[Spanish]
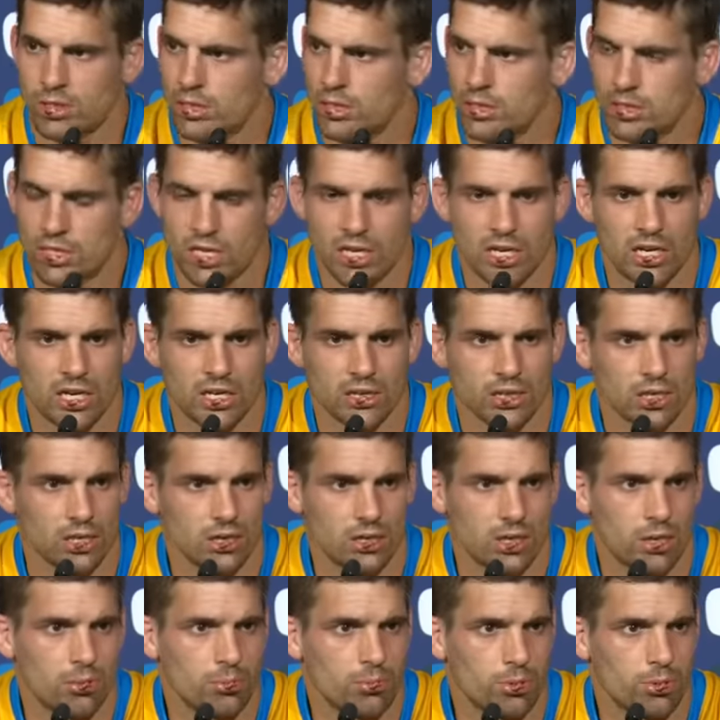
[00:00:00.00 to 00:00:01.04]
ni en el
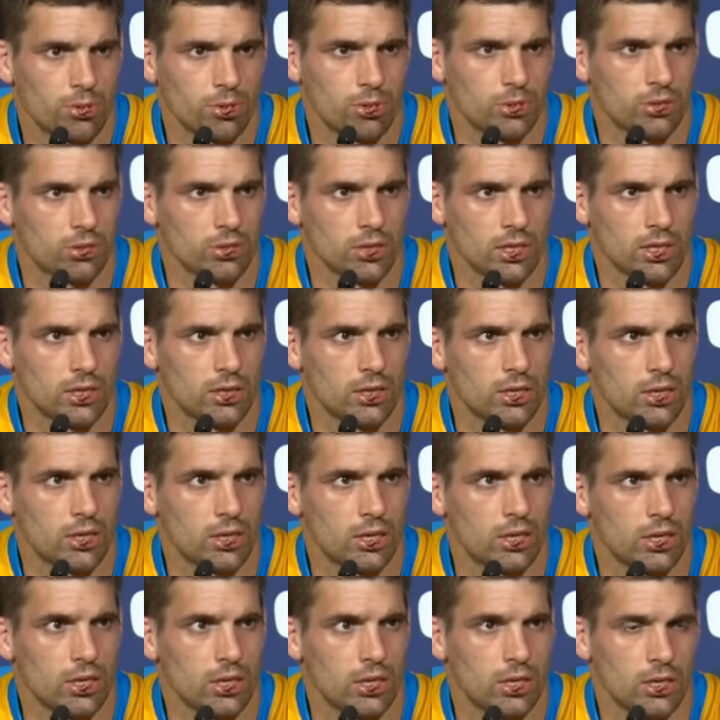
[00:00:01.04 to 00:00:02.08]
entretiempo,
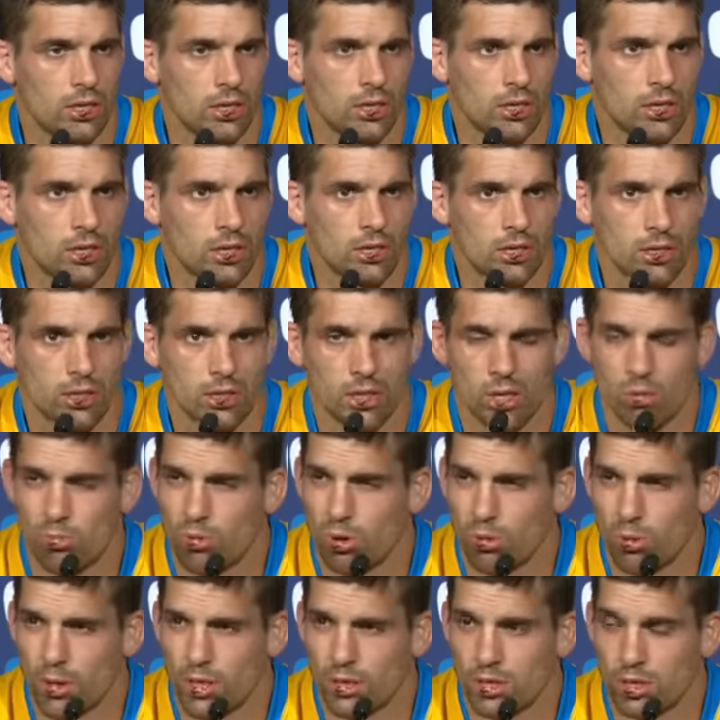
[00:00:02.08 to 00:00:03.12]
este,
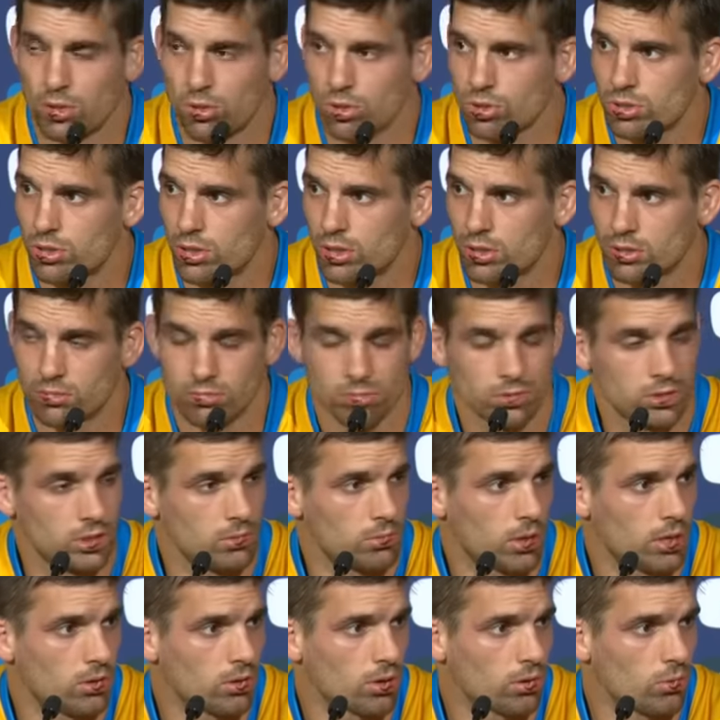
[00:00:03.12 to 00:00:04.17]
íbamos 20-12, si
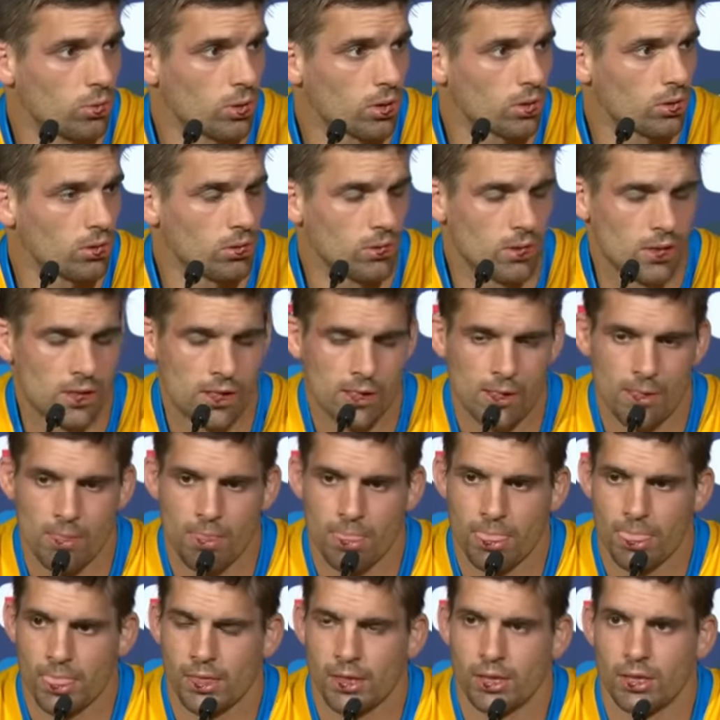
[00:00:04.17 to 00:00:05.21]
mal no recuerdo.
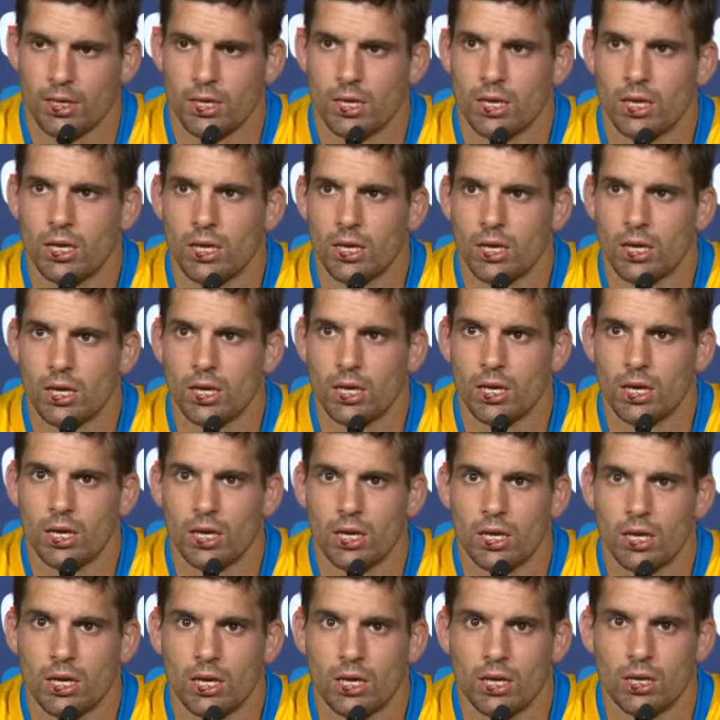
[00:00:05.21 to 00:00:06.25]

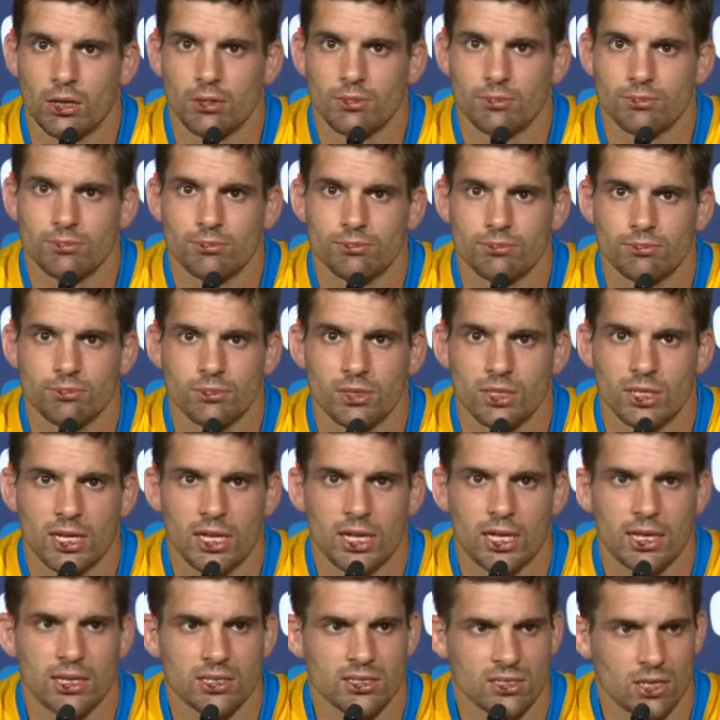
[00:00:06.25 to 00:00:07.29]
Eh,
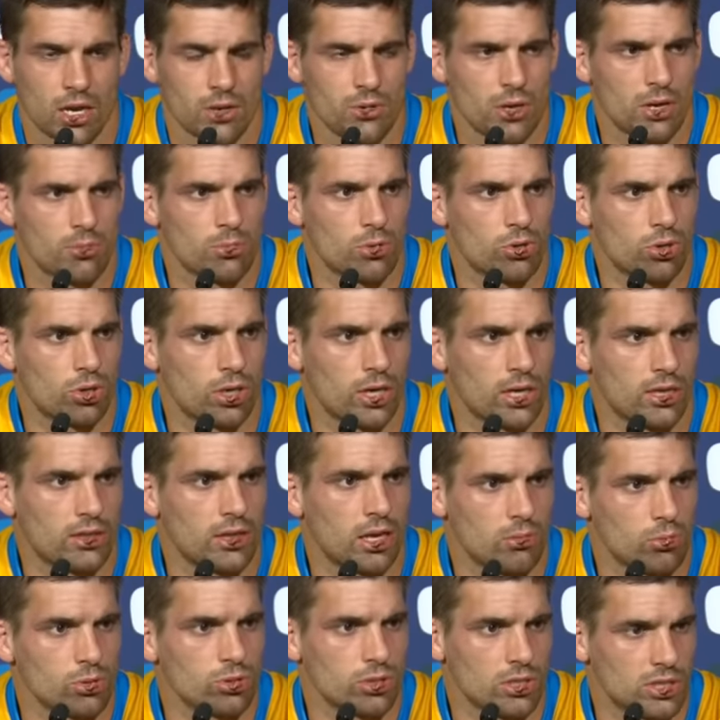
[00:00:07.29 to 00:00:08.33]
nada, sabíamos que
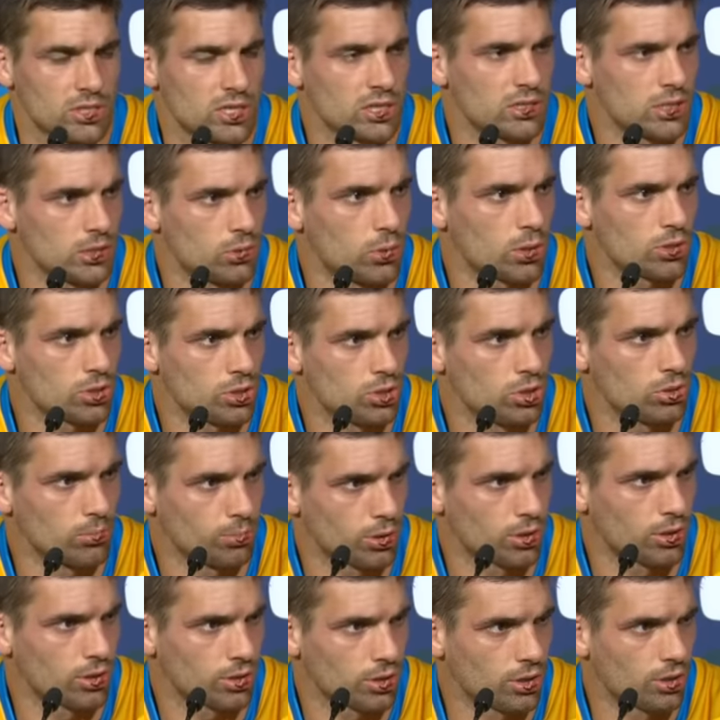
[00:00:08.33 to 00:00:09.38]
estábamos en esa situación
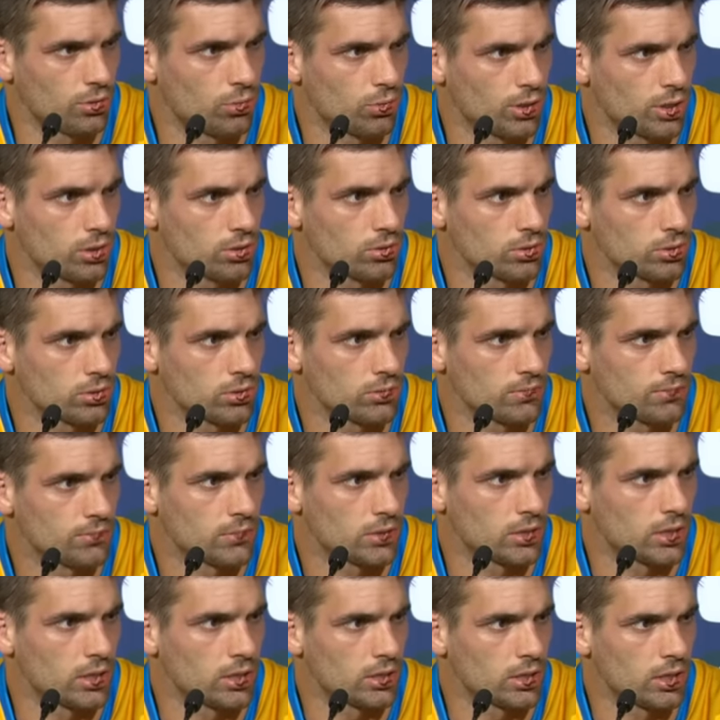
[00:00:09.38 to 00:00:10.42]
por errores nuestros.
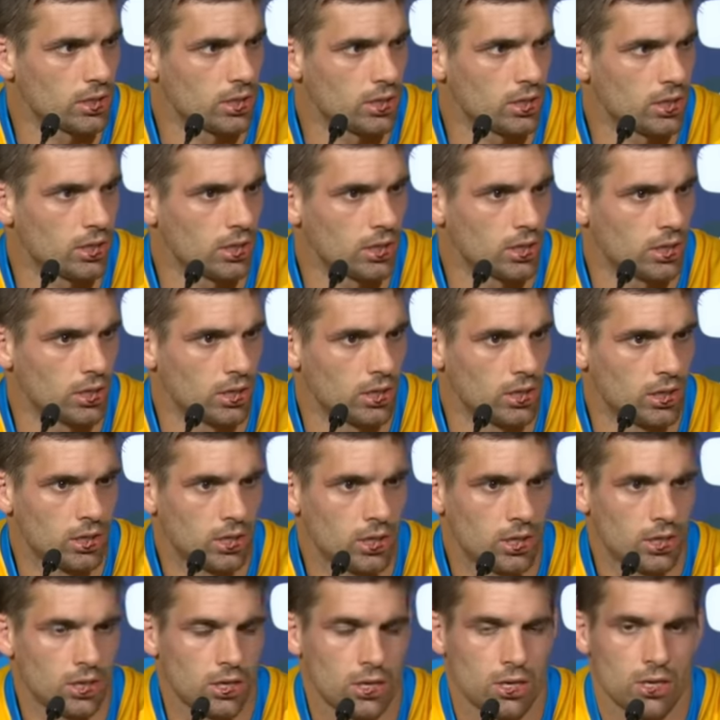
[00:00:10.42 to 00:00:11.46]
Este,
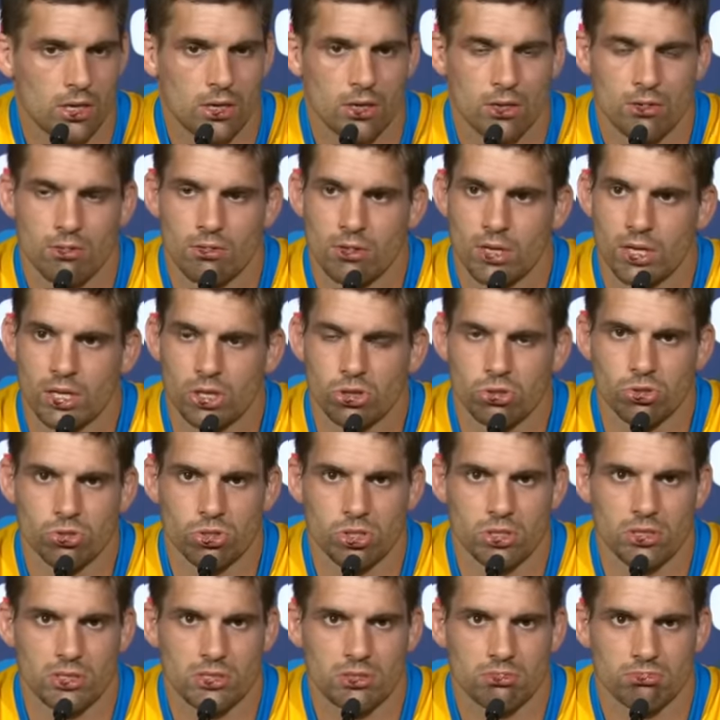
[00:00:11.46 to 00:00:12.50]

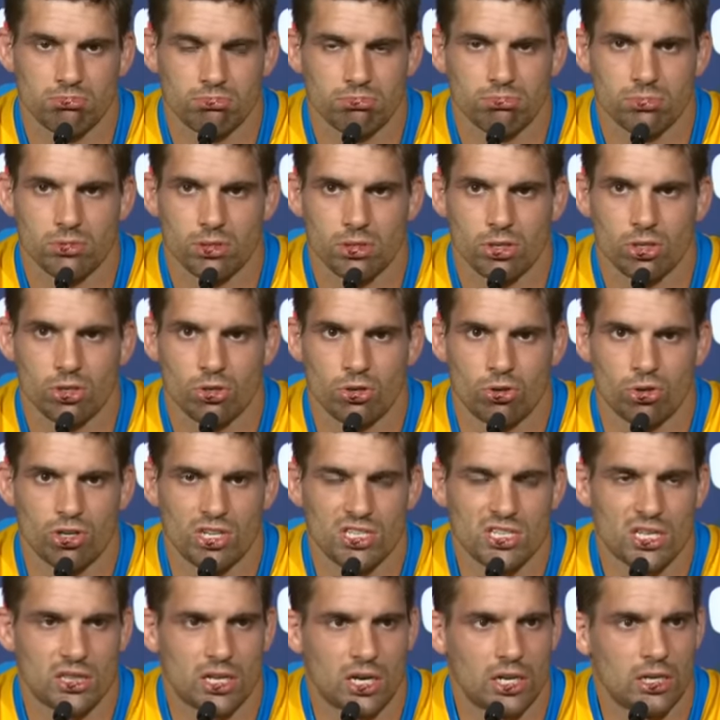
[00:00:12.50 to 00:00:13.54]
entonces, con
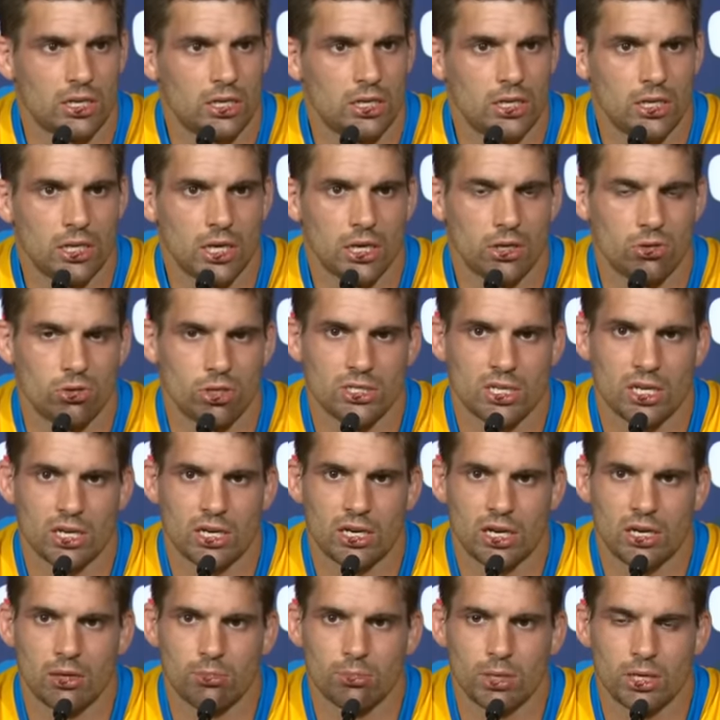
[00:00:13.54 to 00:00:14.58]
esa tranquilidad y con esa
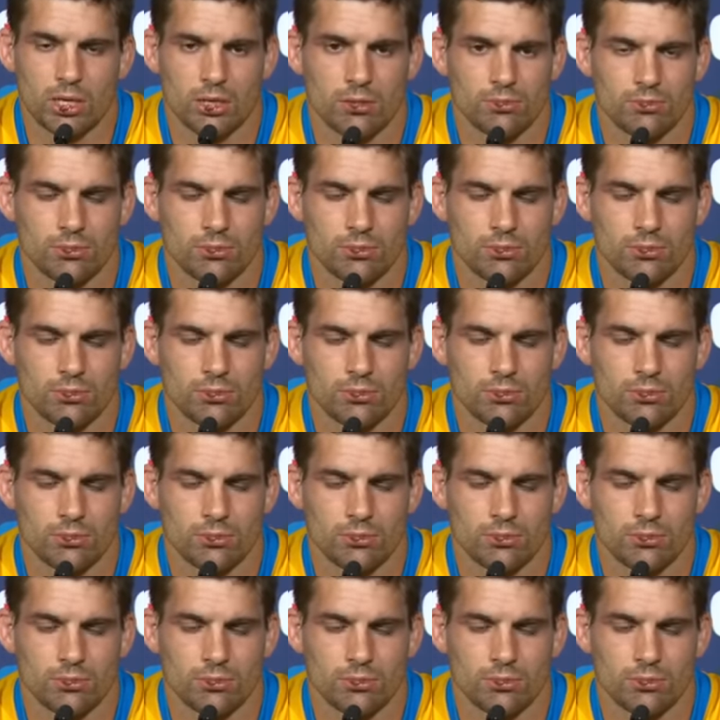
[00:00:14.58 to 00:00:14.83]
calma,